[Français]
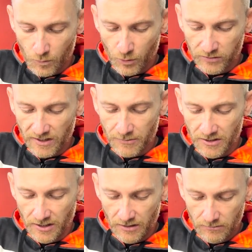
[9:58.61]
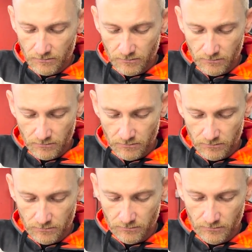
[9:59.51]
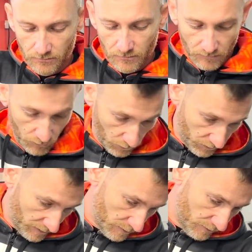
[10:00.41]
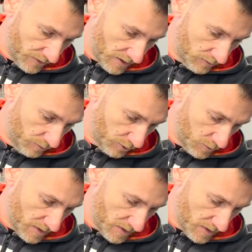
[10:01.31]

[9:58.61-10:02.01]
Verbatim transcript: pour terminer, pour vraiment faire une purge